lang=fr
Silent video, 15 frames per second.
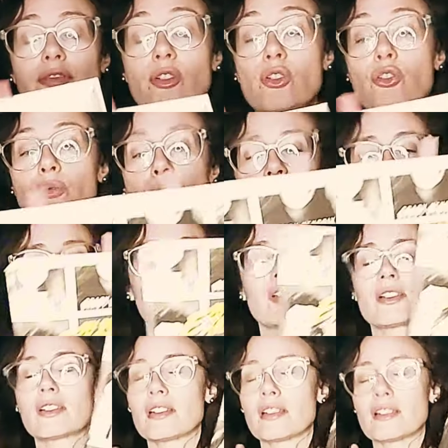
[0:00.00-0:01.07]
Franchement, c'est
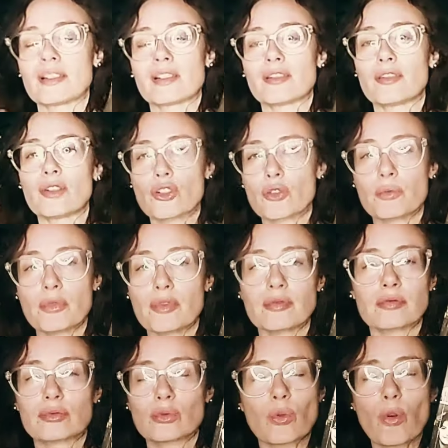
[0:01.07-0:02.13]

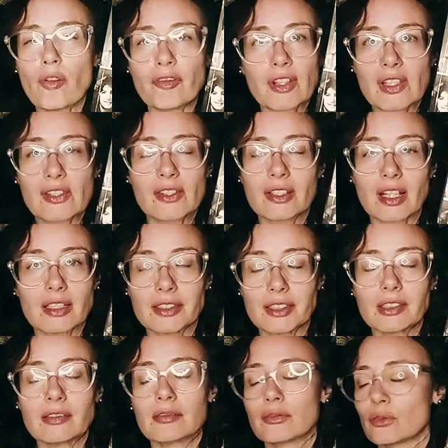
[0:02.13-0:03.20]
franchement trop facile à
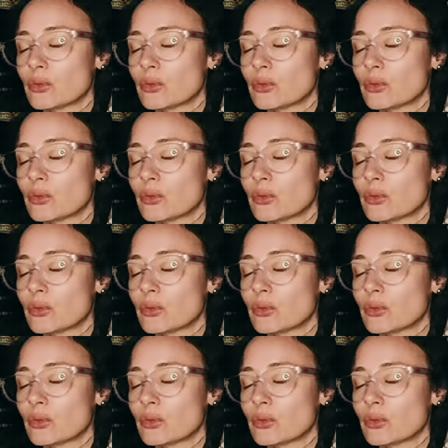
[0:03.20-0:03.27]
lire.